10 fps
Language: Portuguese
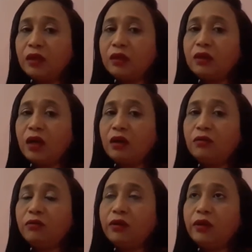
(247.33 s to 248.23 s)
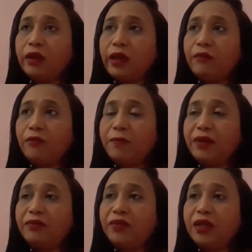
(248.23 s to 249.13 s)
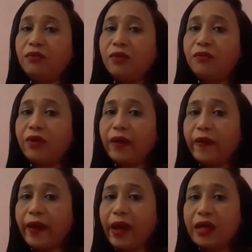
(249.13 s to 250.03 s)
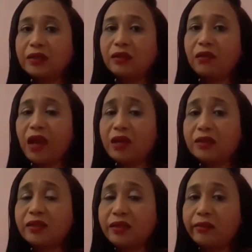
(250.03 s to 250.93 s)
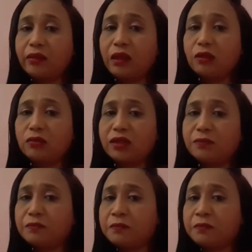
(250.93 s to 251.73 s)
Então, foi preferível ficar em casa. Graças a Deus,